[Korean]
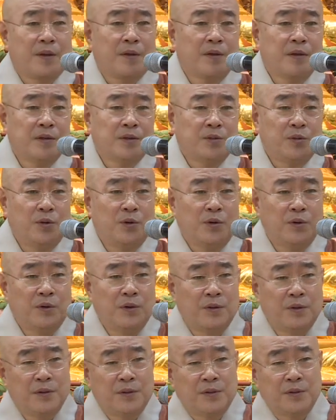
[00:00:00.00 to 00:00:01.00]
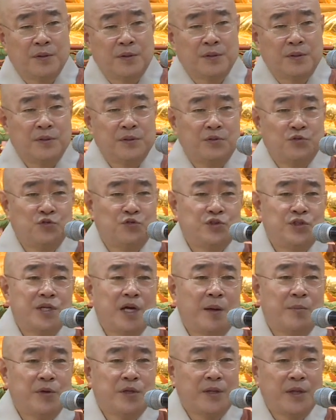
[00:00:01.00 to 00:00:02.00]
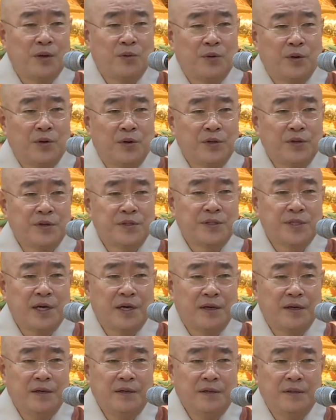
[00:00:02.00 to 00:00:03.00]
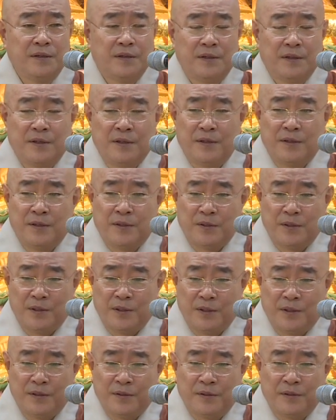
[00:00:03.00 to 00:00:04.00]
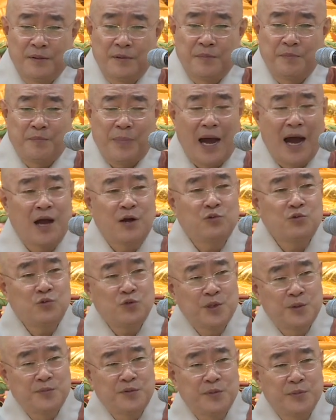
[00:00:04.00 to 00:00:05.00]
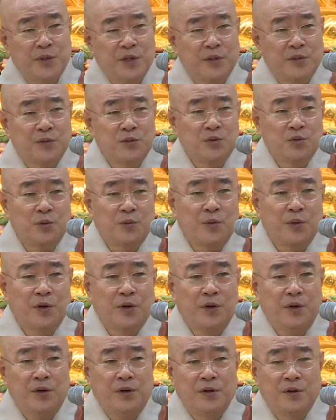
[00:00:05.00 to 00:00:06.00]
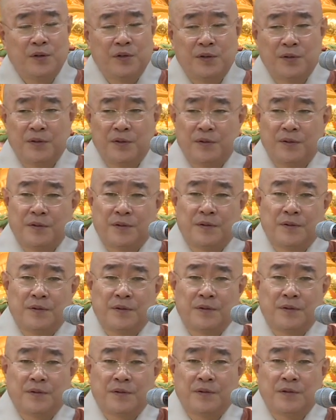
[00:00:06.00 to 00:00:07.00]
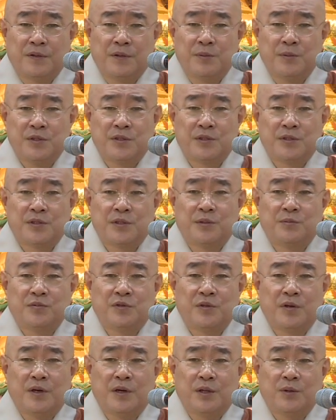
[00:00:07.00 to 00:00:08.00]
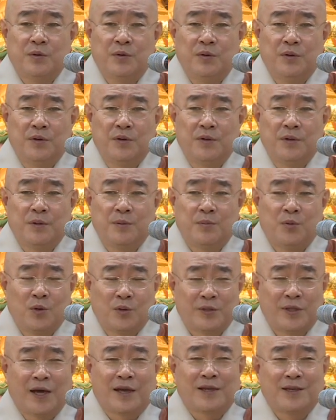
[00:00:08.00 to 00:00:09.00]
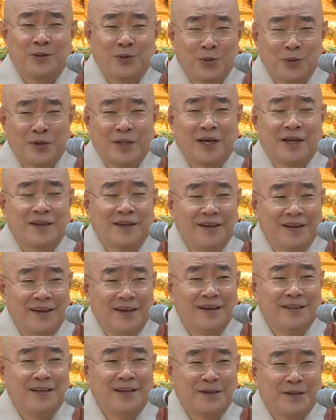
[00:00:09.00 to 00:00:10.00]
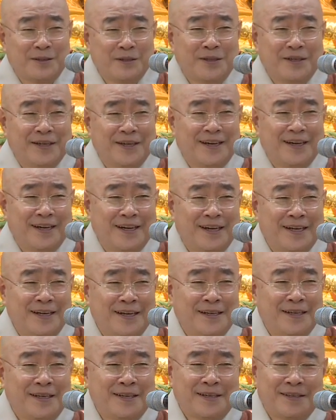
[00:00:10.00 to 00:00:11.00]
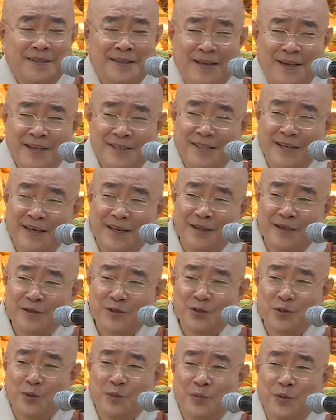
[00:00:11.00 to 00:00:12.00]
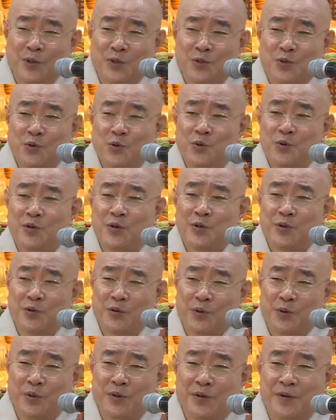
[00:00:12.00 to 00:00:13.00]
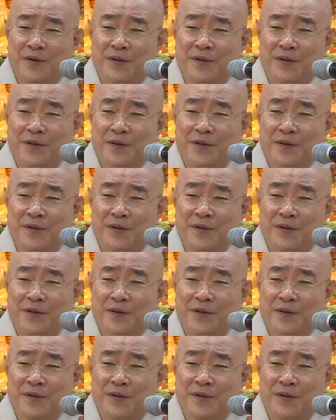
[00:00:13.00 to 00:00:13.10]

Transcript: 계속 유지하면 되고 현상을 바꾸고 싶으면 좀 더 그러면 지금부터라도 복 닦기 돈 닦기를 해야 되는 거예요. 내세에는 좀 더 좋은 연으로